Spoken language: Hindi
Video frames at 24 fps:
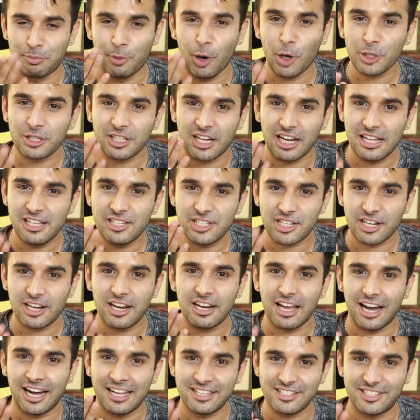बहुत
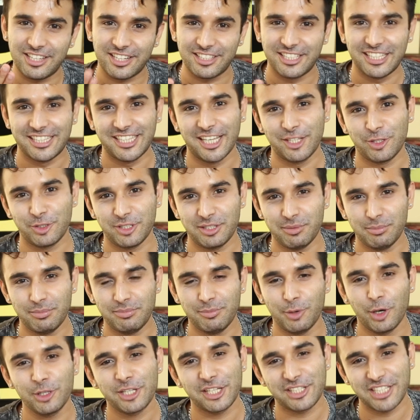कल्चरल आंसर देता
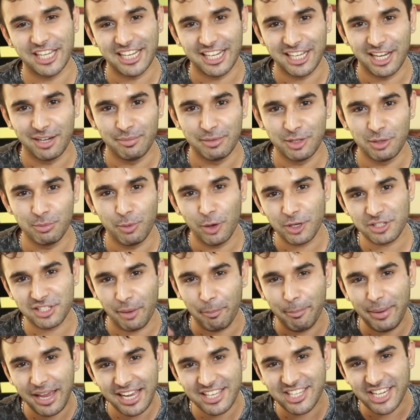बहुत अच्छा लगा मैंने बहुत
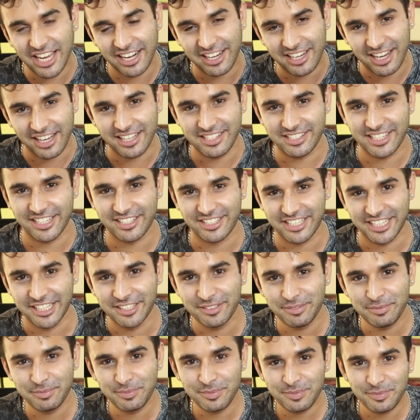सभ्याचारक आंसर सी
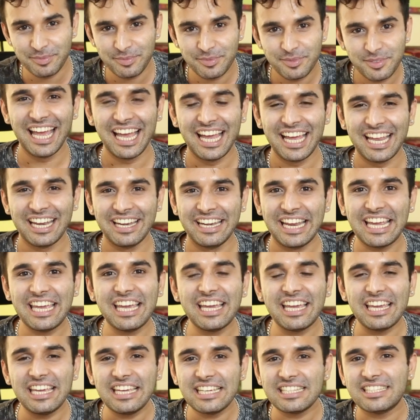
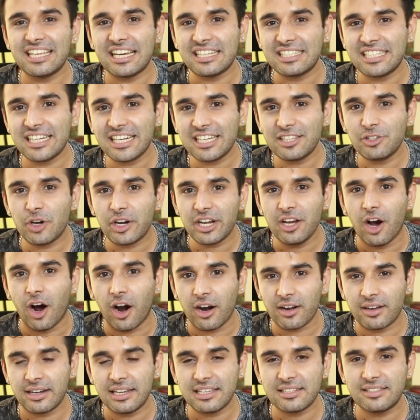निकी की ये साझा की थोड़ी
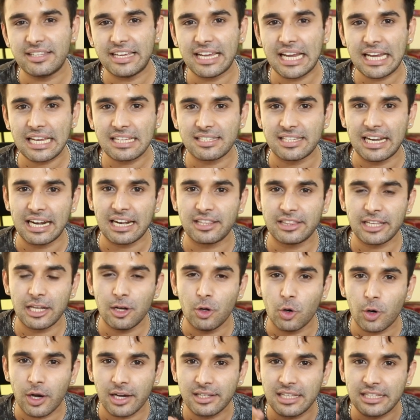हॉटनेस देख के सेट ते
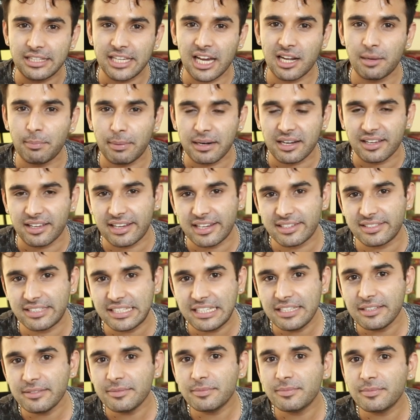लोगों का ध्यान भटक रहा
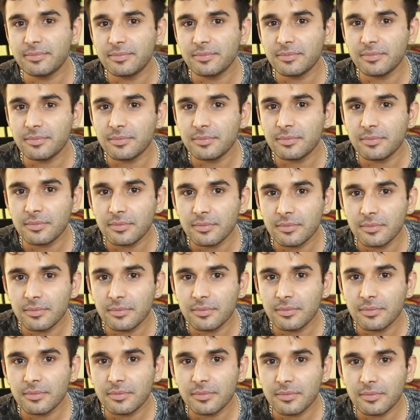सी
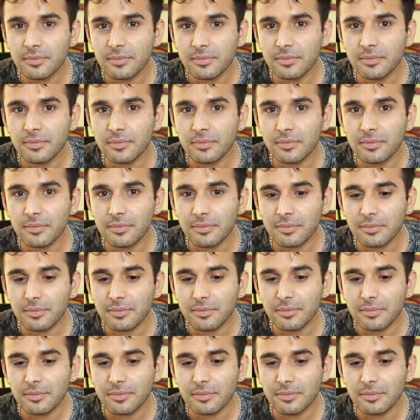हां जी सर